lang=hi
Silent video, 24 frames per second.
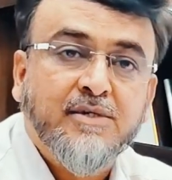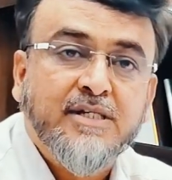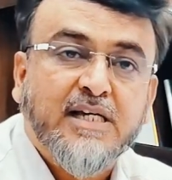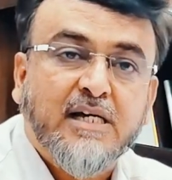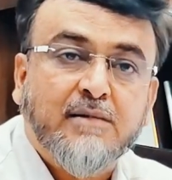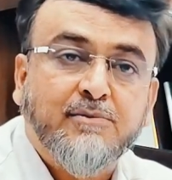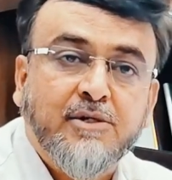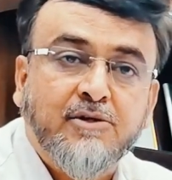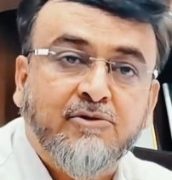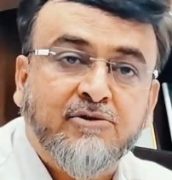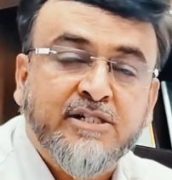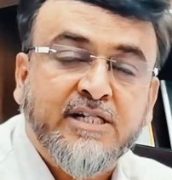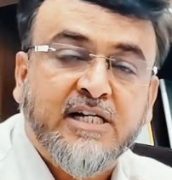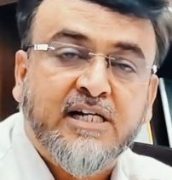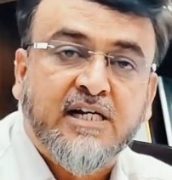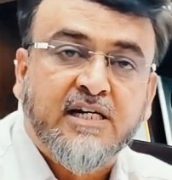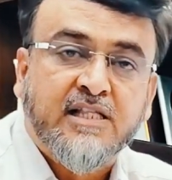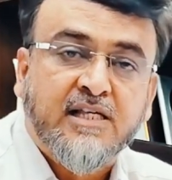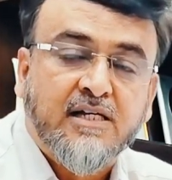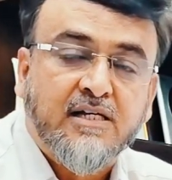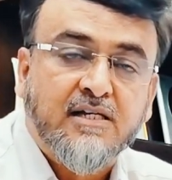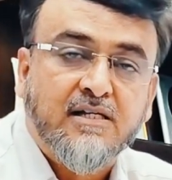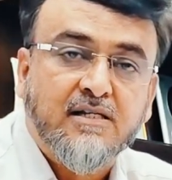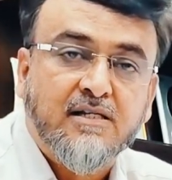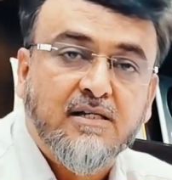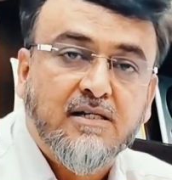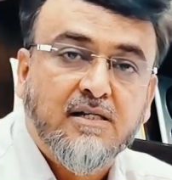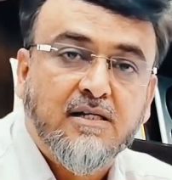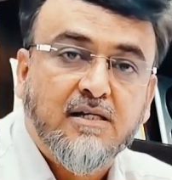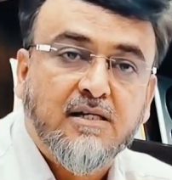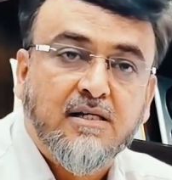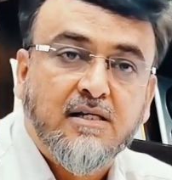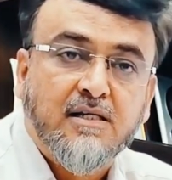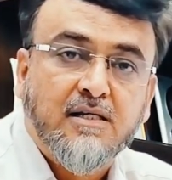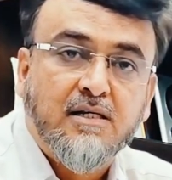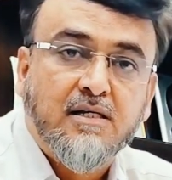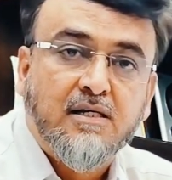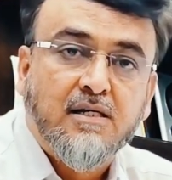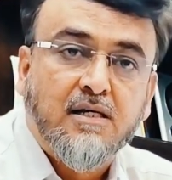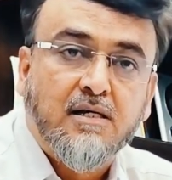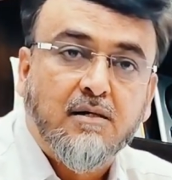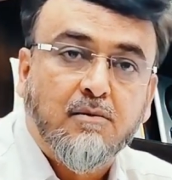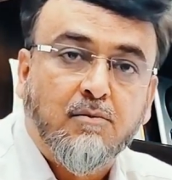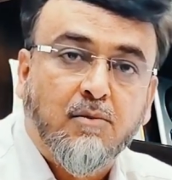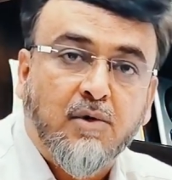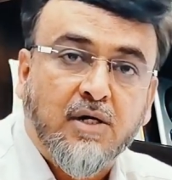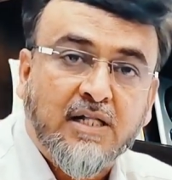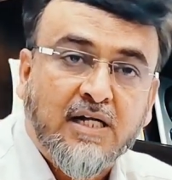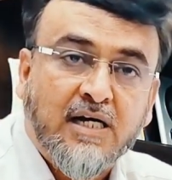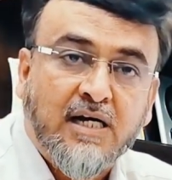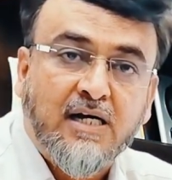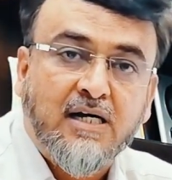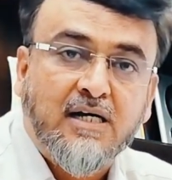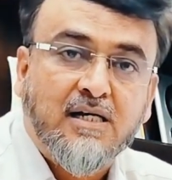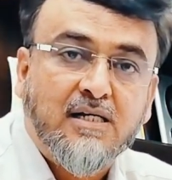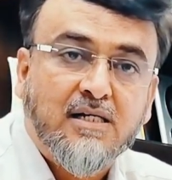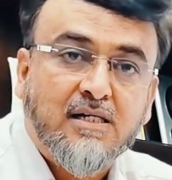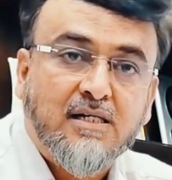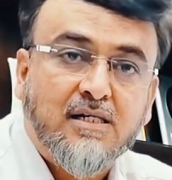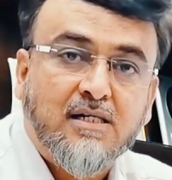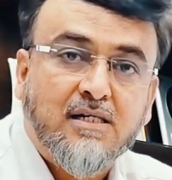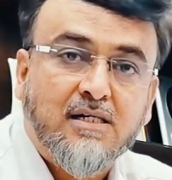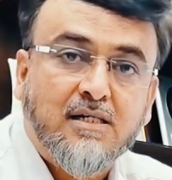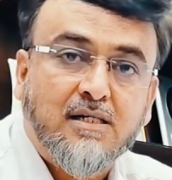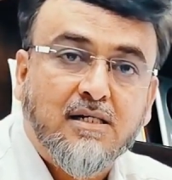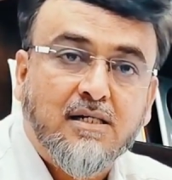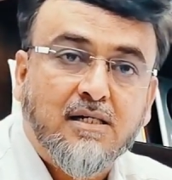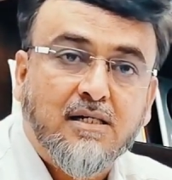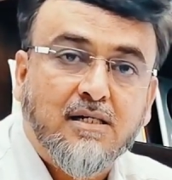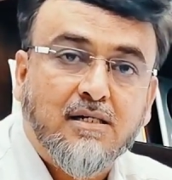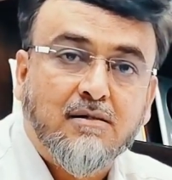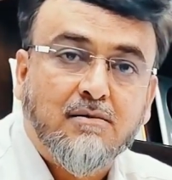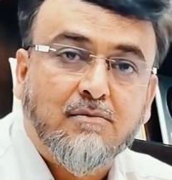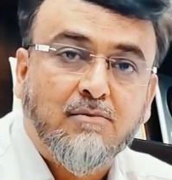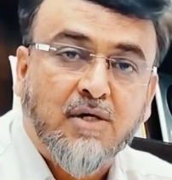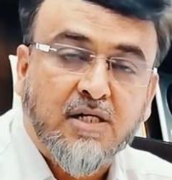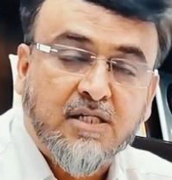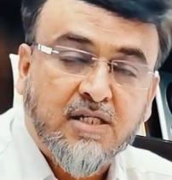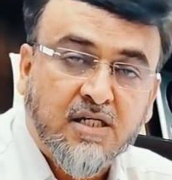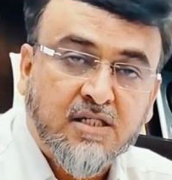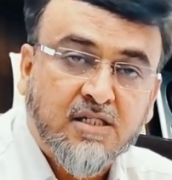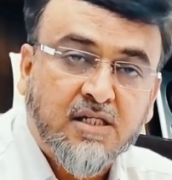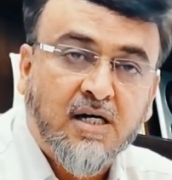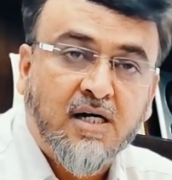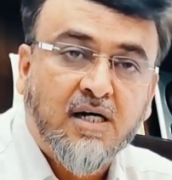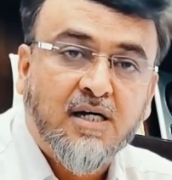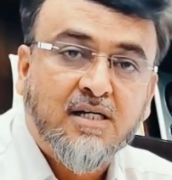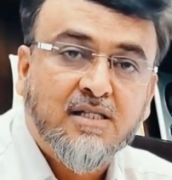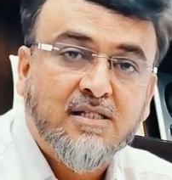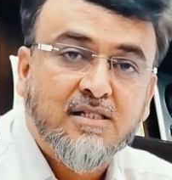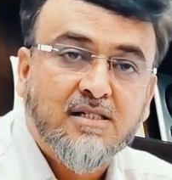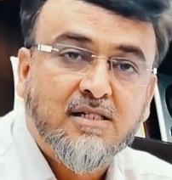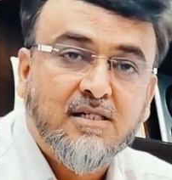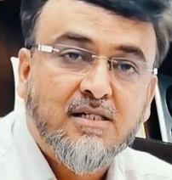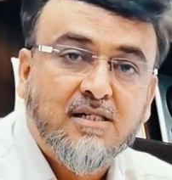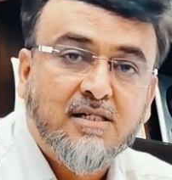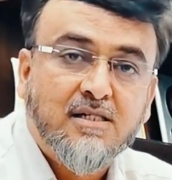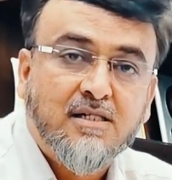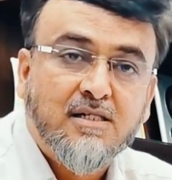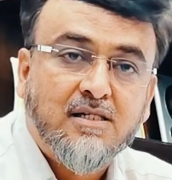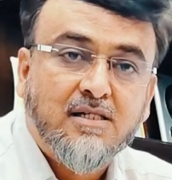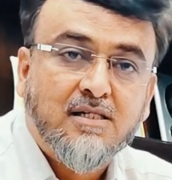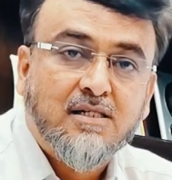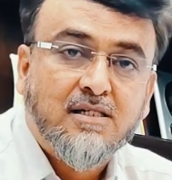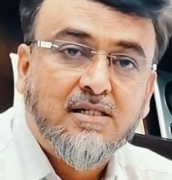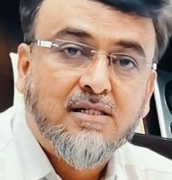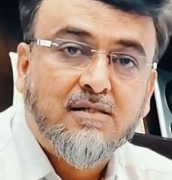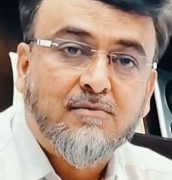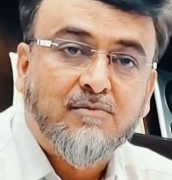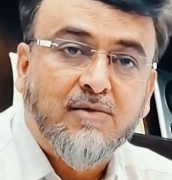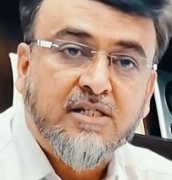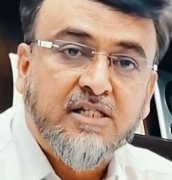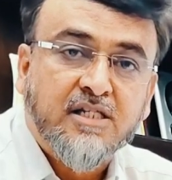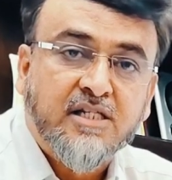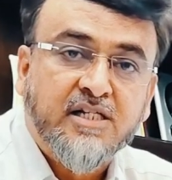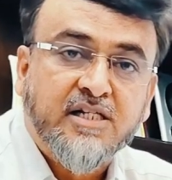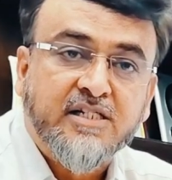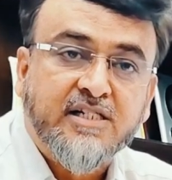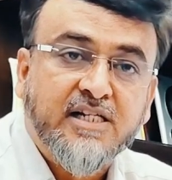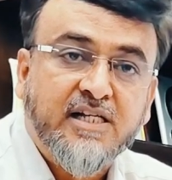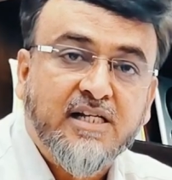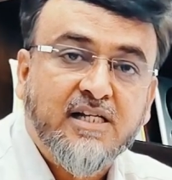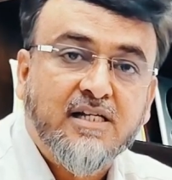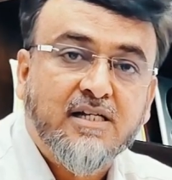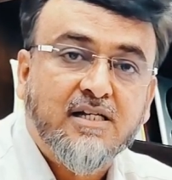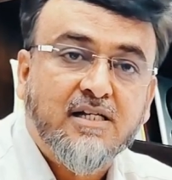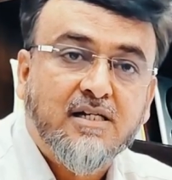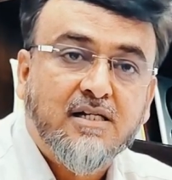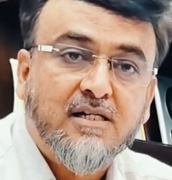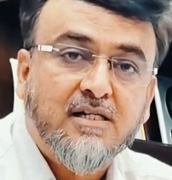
मी एक भिवंडीकर आहे मला माझं शहर माझी सिटी